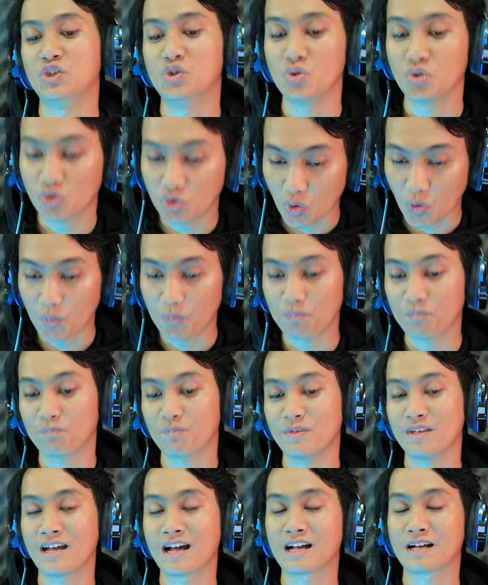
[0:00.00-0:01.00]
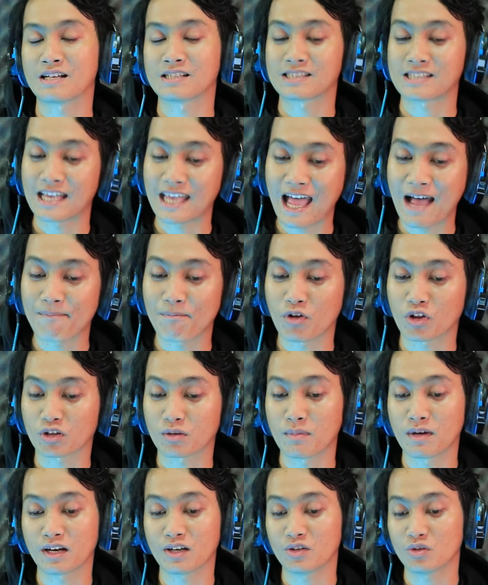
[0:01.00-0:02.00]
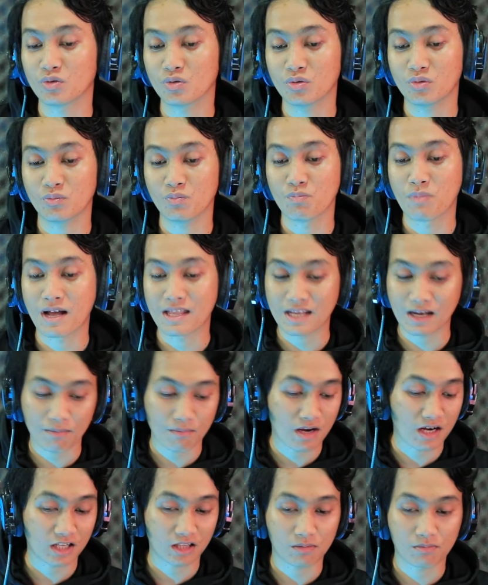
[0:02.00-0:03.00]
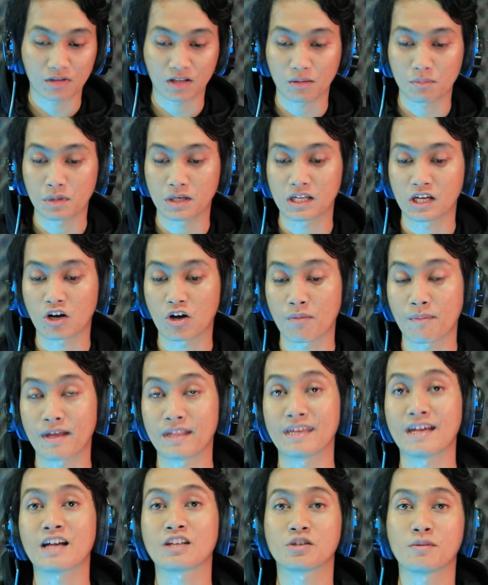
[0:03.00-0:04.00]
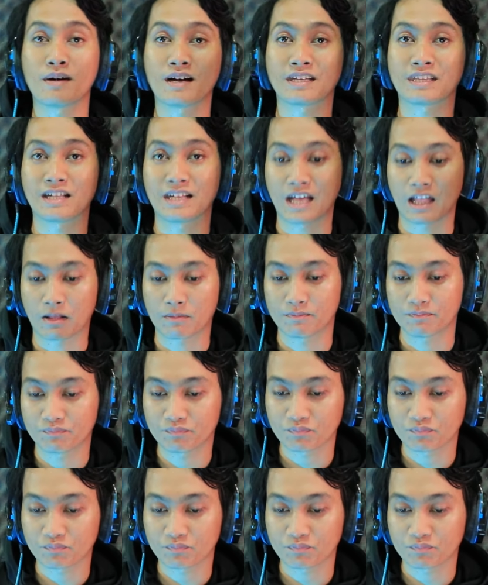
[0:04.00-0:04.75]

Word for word: YouTube yang saya upload kemarin itu banyak banget teman temannya komen ya. Coba kita lihat.